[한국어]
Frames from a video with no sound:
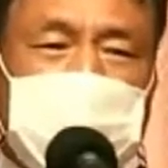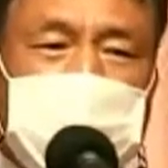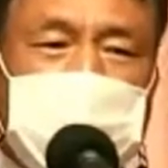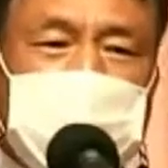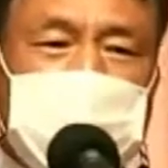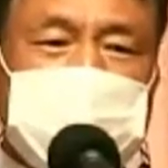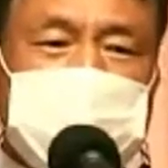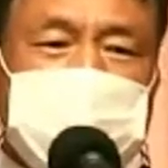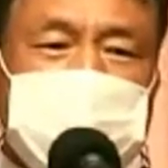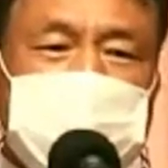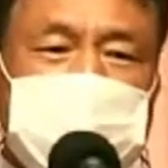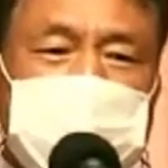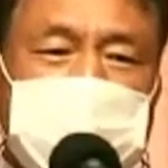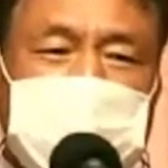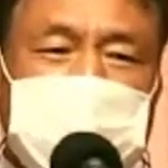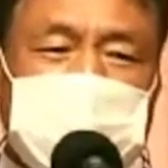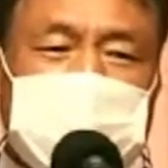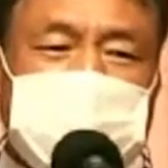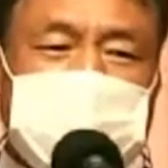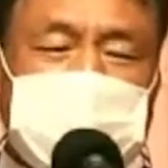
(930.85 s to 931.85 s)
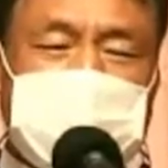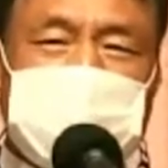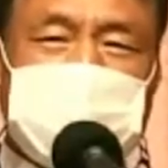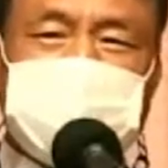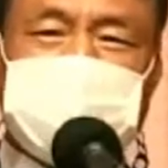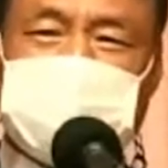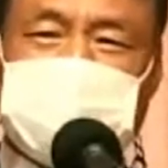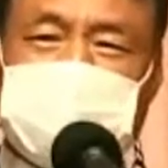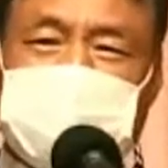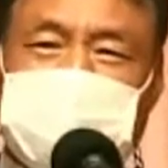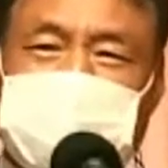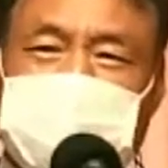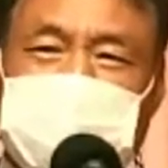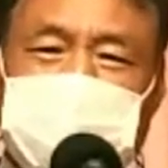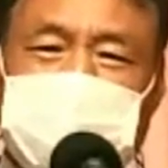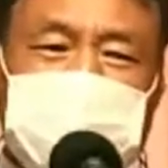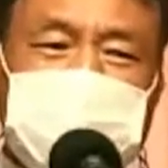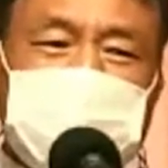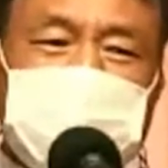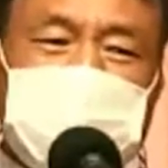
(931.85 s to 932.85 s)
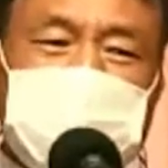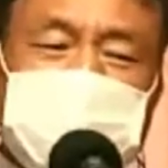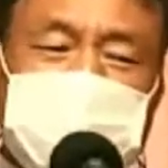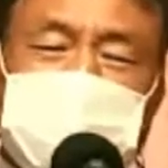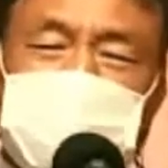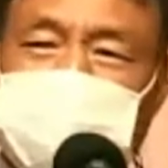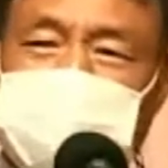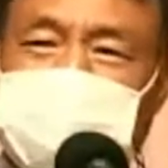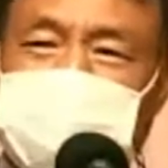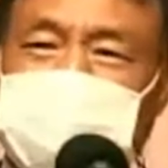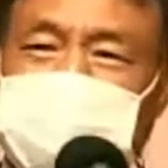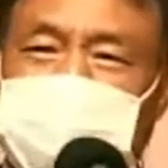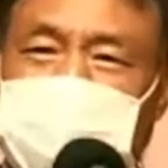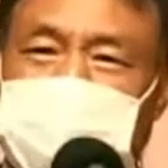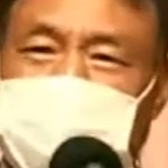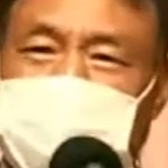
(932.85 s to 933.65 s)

어, 그 사람 보면요